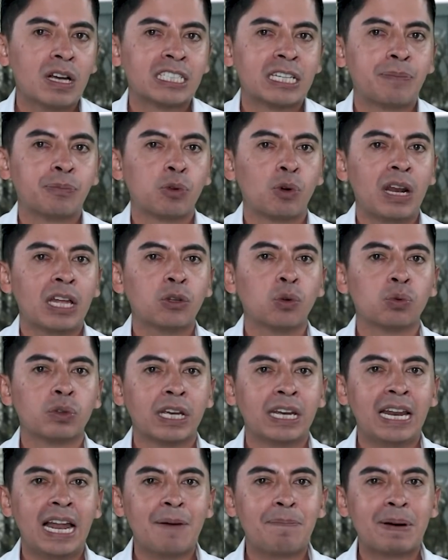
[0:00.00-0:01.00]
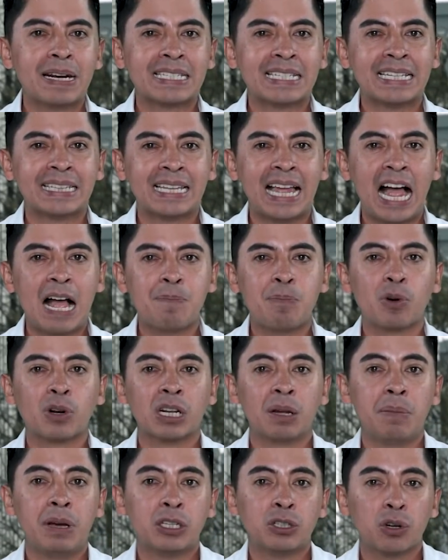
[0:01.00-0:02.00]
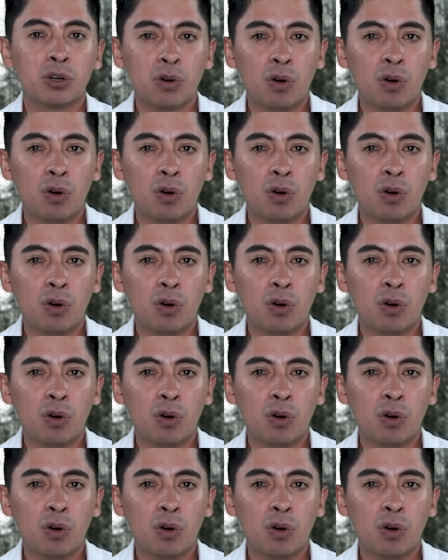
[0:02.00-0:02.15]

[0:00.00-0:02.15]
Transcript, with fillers: aceptó la tutela presentada por Nemesio